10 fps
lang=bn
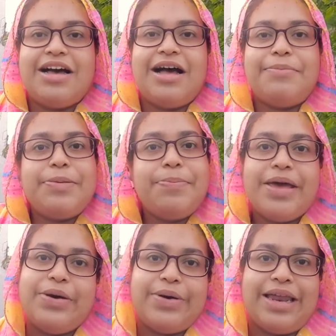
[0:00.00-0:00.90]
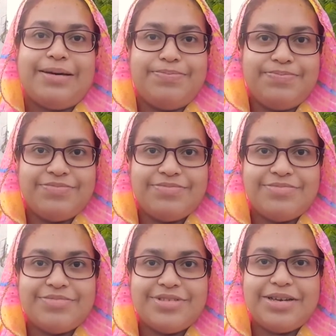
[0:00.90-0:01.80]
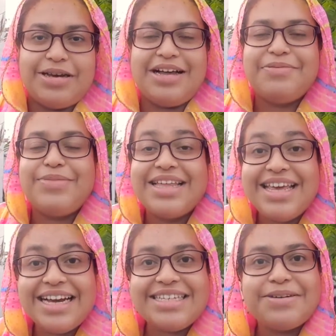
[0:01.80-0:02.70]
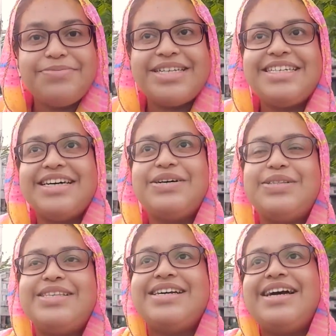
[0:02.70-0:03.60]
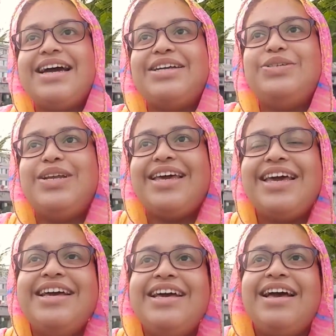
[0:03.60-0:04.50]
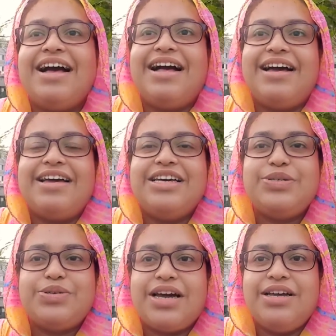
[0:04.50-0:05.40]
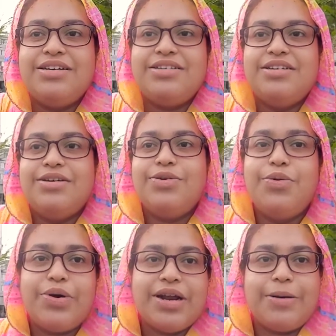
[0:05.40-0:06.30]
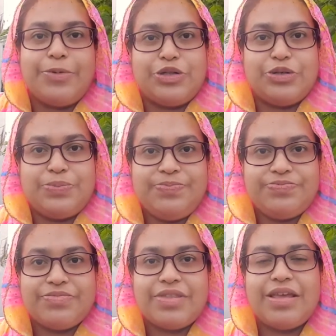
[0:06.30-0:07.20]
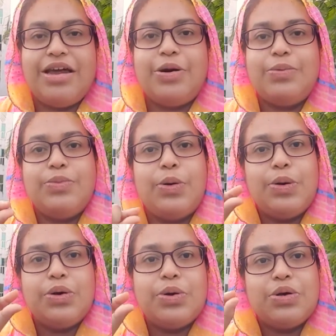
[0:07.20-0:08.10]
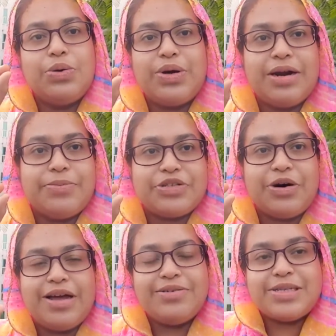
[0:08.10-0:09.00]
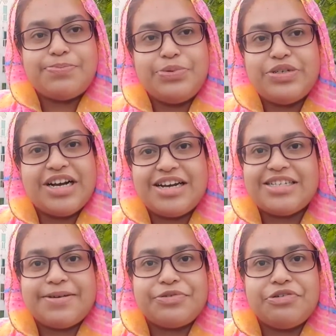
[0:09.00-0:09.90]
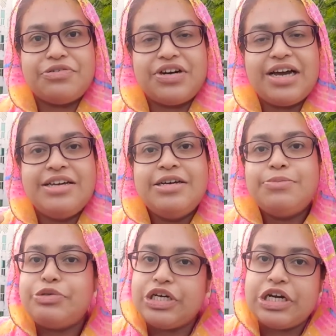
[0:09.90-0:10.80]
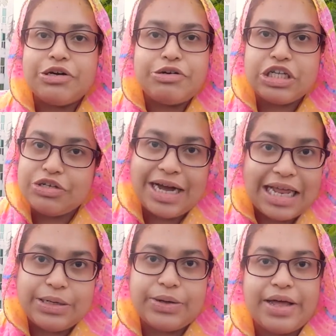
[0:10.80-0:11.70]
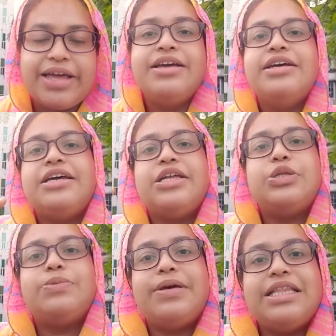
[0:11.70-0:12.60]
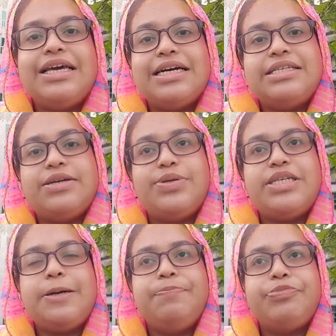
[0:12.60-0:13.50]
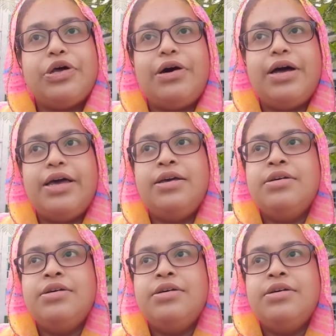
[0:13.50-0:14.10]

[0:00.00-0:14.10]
আমি পেয়েও গেলাম মেহেদি গাছের বীজটা হচ্ছে অ্যাকচুয়ালি কিছুটা গোটার মতো হুম এরকম গোল গোল গোটার মতো হয় ওই যে পুঁইশাকের যেমন গোটা পুঁইশাকের গোটা তো কালো হয় কিন্তু মেহেদি গাছের ওটা হয়